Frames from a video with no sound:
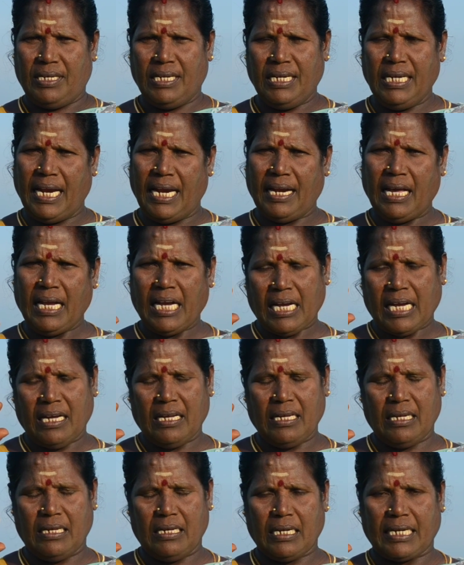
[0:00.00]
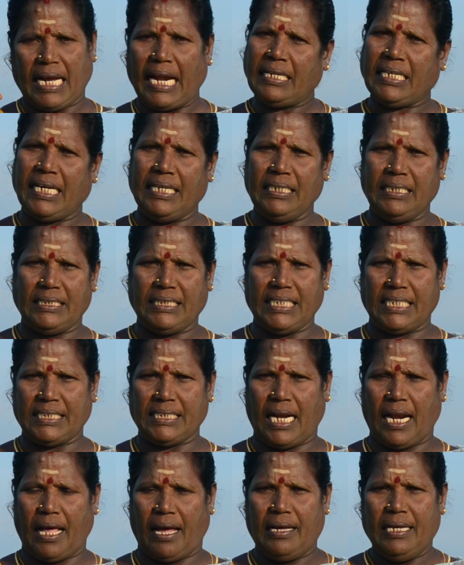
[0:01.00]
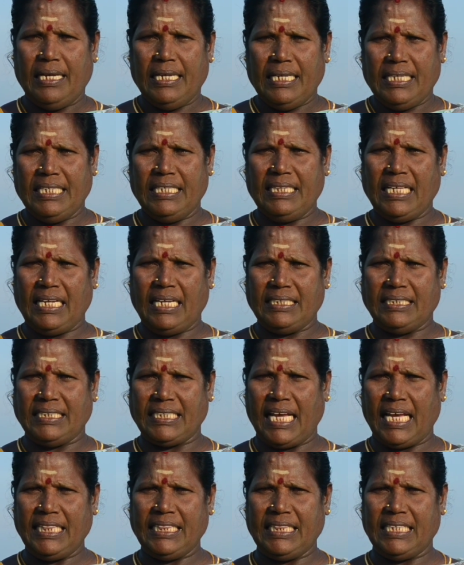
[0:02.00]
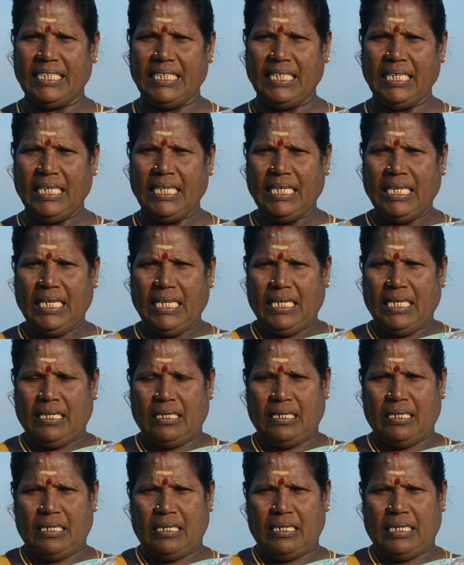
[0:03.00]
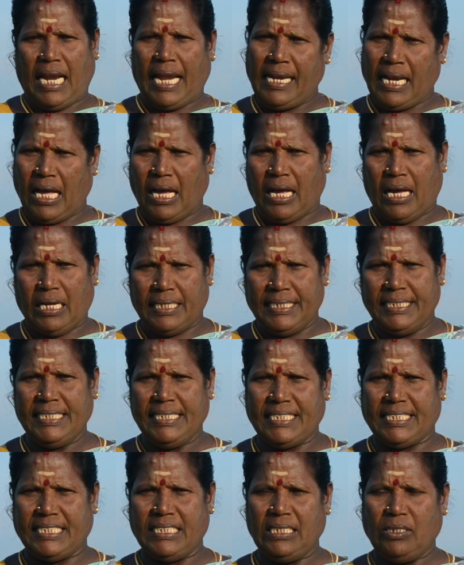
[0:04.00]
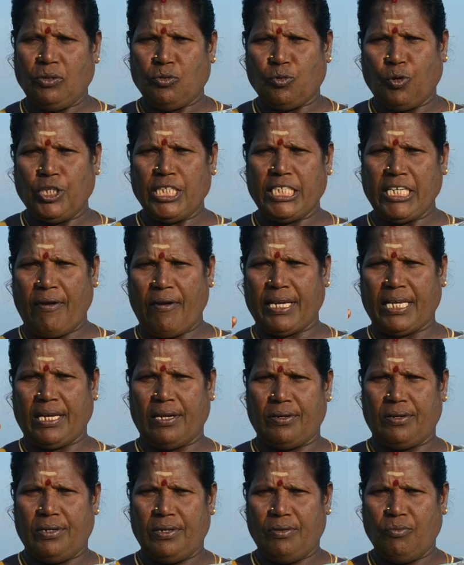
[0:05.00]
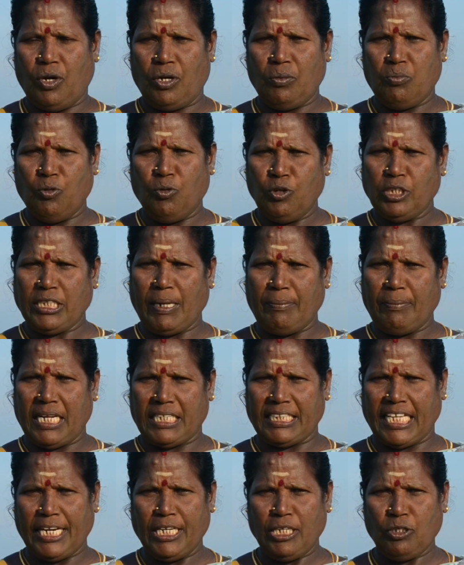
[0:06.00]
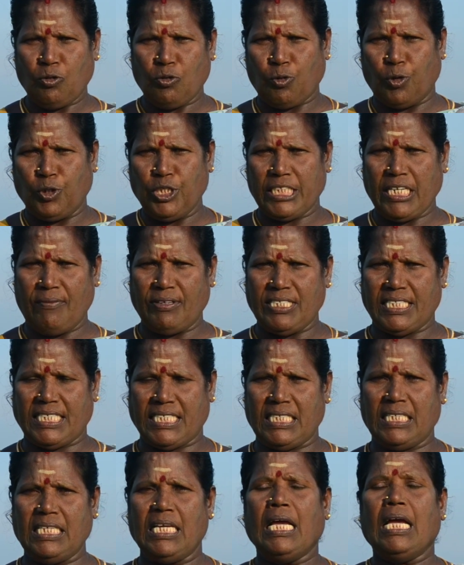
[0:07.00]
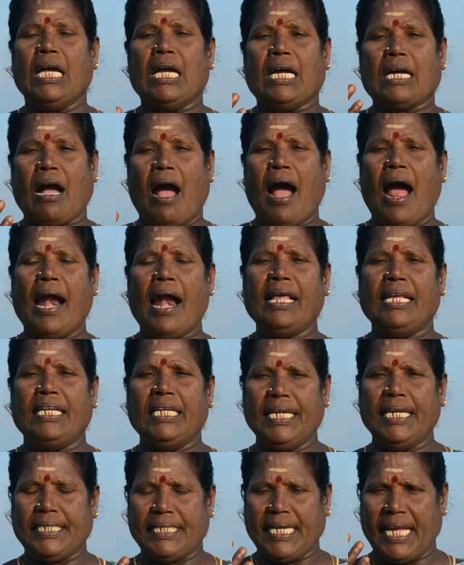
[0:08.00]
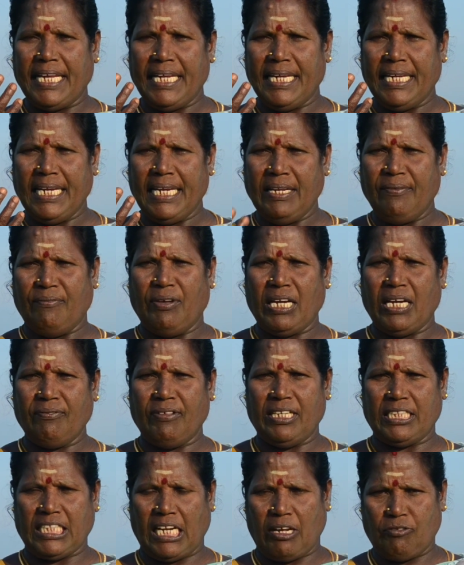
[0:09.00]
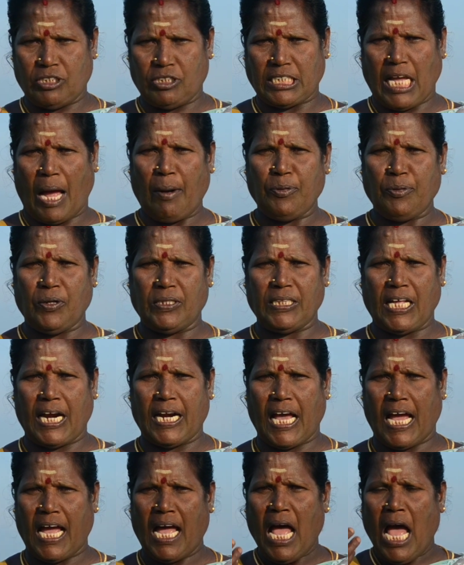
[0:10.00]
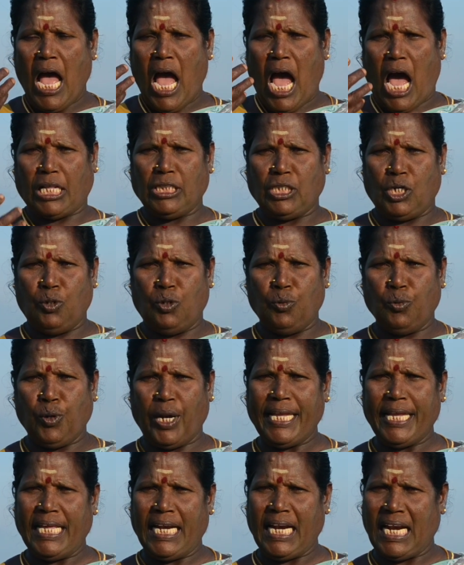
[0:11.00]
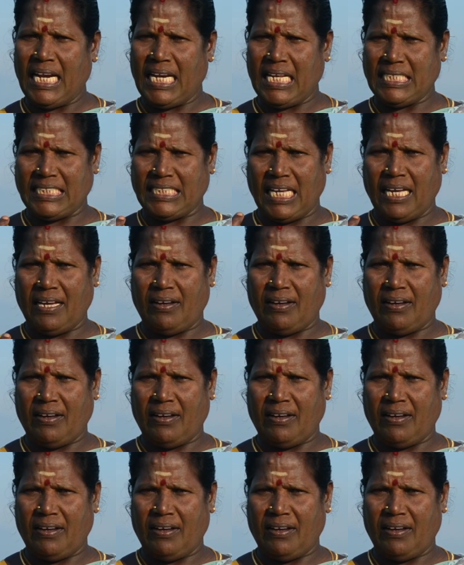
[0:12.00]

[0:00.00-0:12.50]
இல்லைன்னா கல்கண்டு சேர்த்துக்கலாம் இதை சேர்த்து நல்லா இடித்து கொதிக்க வைக்கணும் ஒரு மூணு தம்ளர் தண்ணிக்கு கொதிக்க வச்சு காலையில் டெய்லி வெறும் வயிற்றில் அவங்க சாப்பிட்டு வந்தாங்கன்னா அந்த நுரையீரலில் சே